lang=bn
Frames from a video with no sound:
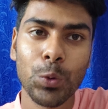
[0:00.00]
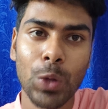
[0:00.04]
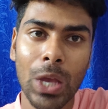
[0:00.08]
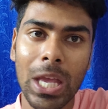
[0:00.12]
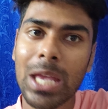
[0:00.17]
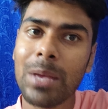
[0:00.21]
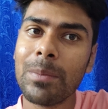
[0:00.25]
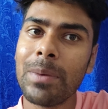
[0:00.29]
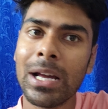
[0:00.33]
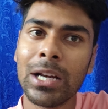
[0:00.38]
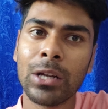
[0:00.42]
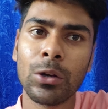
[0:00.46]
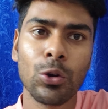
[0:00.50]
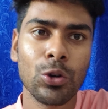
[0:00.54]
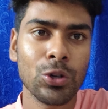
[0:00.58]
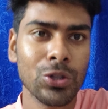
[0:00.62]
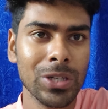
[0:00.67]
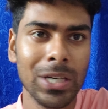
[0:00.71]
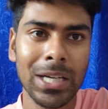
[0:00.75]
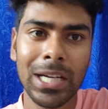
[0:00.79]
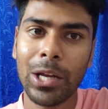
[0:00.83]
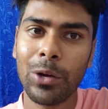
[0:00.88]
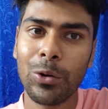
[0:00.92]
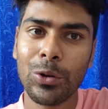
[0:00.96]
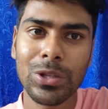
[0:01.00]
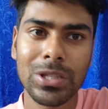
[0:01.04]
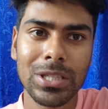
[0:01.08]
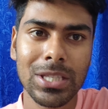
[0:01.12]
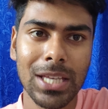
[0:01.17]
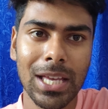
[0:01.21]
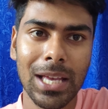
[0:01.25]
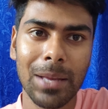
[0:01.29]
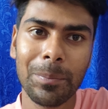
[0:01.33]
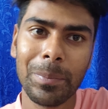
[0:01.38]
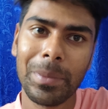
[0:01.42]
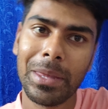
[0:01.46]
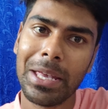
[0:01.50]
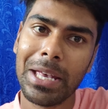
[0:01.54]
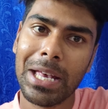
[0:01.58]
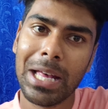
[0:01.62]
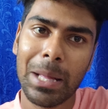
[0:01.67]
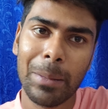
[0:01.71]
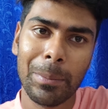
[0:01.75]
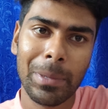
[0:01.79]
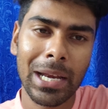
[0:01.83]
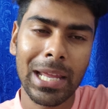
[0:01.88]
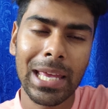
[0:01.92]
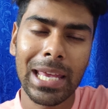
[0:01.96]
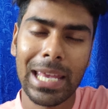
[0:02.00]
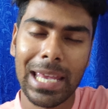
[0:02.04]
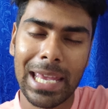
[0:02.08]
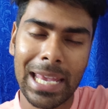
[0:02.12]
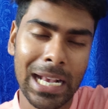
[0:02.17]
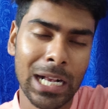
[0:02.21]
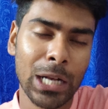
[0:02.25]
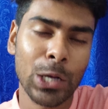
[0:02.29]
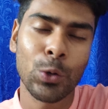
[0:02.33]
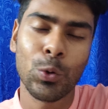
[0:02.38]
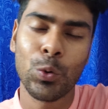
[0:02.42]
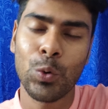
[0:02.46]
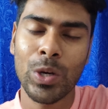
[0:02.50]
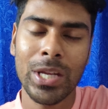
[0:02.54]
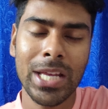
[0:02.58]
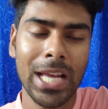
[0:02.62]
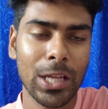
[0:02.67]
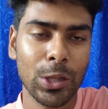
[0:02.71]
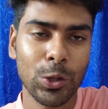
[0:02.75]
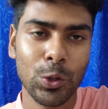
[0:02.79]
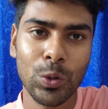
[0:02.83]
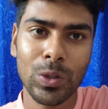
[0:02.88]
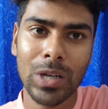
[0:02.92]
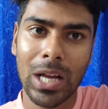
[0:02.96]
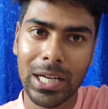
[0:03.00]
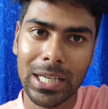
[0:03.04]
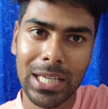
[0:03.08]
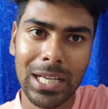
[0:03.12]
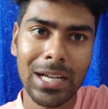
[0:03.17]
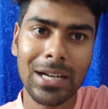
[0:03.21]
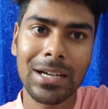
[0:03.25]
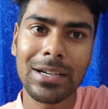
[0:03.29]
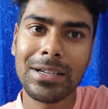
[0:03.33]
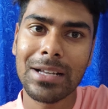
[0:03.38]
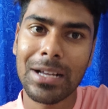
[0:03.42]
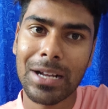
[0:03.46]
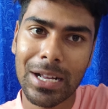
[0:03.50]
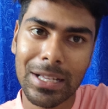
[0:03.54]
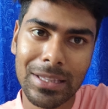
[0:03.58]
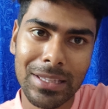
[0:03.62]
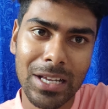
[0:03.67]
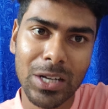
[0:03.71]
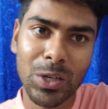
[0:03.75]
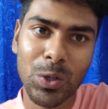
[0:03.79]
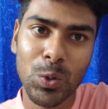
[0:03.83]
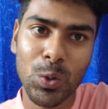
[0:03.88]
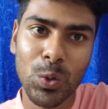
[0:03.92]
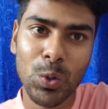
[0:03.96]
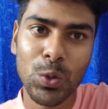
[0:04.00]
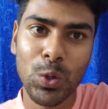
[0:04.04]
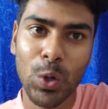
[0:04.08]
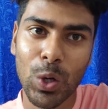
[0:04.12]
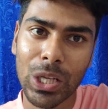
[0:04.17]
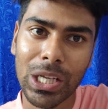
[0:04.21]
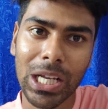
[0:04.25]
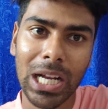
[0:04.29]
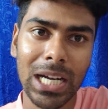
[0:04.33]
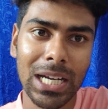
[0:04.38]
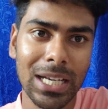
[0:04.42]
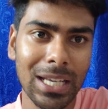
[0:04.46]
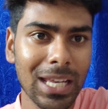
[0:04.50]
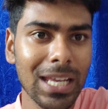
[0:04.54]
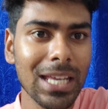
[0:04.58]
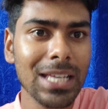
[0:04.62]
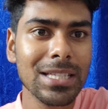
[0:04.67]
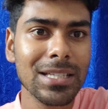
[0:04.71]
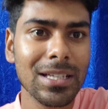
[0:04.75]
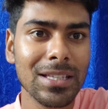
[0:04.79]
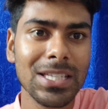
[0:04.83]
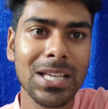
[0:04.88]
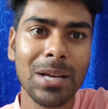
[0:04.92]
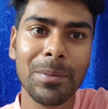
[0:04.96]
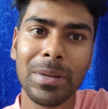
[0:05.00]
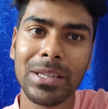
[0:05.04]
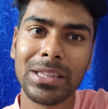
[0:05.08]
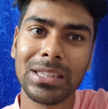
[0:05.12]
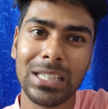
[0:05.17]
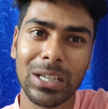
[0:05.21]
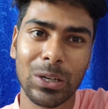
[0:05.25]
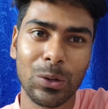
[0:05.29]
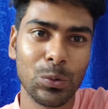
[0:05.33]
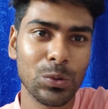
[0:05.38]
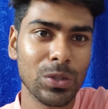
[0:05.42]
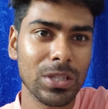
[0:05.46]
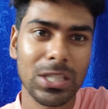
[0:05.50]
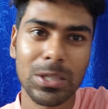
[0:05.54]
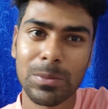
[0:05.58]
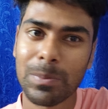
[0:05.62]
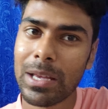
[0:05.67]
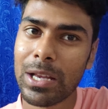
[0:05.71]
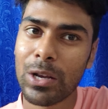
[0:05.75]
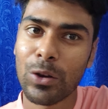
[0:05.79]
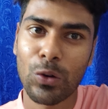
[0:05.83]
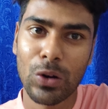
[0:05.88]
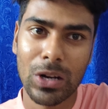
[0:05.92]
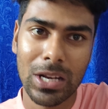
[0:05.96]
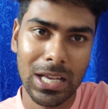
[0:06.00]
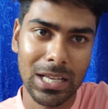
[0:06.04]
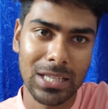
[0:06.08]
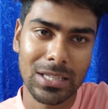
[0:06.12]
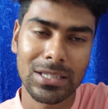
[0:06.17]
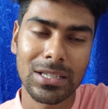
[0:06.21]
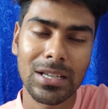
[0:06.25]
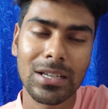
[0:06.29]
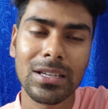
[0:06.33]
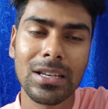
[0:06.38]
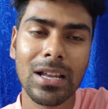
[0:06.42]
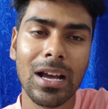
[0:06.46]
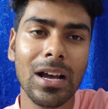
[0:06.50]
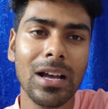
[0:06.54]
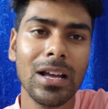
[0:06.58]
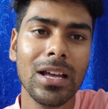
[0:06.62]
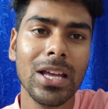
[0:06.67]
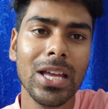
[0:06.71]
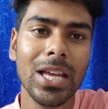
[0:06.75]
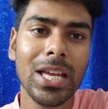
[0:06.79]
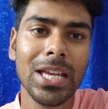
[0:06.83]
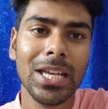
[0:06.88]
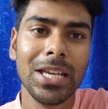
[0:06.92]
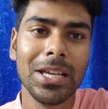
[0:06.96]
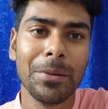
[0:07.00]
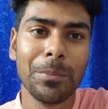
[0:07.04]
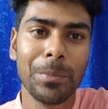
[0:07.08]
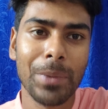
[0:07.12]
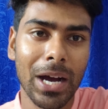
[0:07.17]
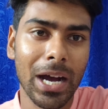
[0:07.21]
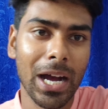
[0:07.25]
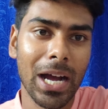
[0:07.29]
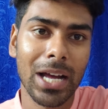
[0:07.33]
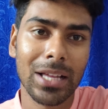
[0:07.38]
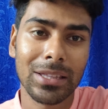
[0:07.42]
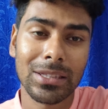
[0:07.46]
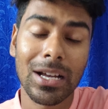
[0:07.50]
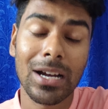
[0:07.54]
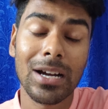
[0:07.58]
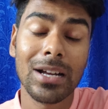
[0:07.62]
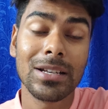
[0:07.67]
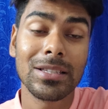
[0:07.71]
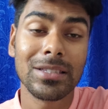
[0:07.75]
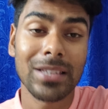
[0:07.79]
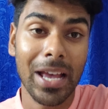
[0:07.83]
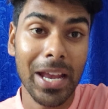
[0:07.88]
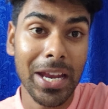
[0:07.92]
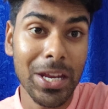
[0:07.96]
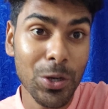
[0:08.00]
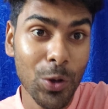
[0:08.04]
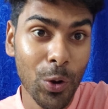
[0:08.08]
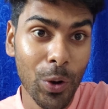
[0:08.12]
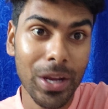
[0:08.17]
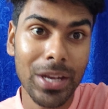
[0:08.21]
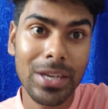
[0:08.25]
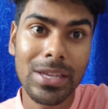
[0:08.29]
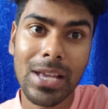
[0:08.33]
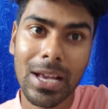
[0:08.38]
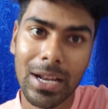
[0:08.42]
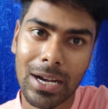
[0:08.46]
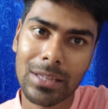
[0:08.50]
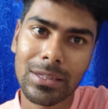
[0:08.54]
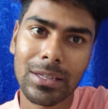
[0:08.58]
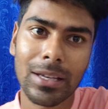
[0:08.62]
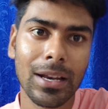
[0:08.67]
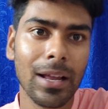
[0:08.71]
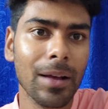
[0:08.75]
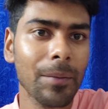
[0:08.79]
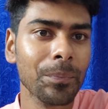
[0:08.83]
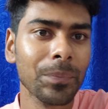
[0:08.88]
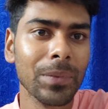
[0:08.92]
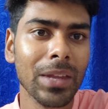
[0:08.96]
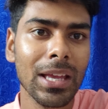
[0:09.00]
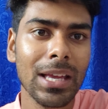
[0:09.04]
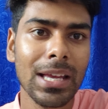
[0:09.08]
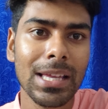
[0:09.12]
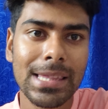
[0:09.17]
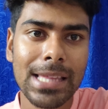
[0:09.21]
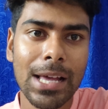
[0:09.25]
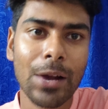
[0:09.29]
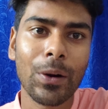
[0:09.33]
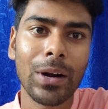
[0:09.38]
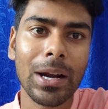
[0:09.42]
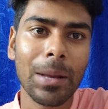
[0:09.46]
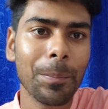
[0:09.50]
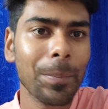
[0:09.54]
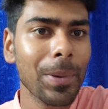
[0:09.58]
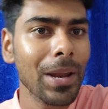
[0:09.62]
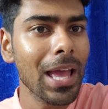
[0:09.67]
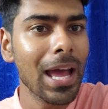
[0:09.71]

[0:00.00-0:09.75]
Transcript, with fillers: তো এইবার কোশ্চেনটা হচ্ছে মানে এক্ষুনি এত নাকে কান্না কাদার কোনো দরকার নেই যে দিয়ামান তাকুচ ইস্ট বেঙ্গলে আসছেন না বা তার সাইন হয়নি হ্যানা তেনা দেখো একটা